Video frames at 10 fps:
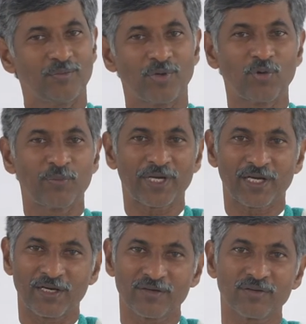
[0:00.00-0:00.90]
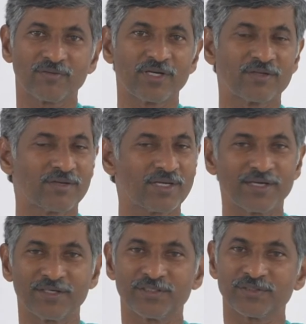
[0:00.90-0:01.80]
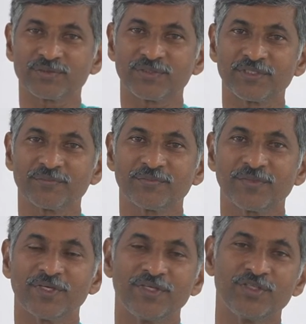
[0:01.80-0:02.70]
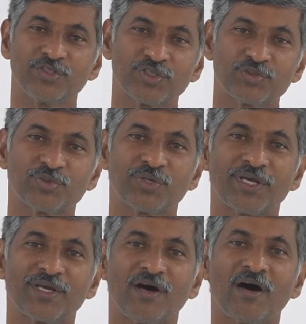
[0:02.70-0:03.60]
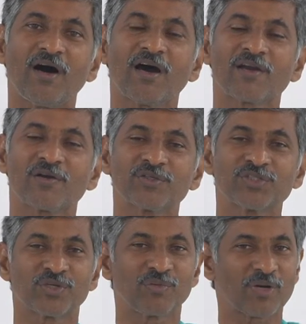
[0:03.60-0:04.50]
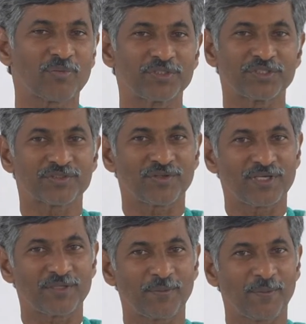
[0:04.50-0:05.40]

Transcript: బరువు పెరగాలనుకున్న వాళ్ళు కూడా కంటిన్యూ చేసుకోండి ఇది చేస్తూనే ఆహారంలో చిన్న మార్పులు చేసుకోవాలి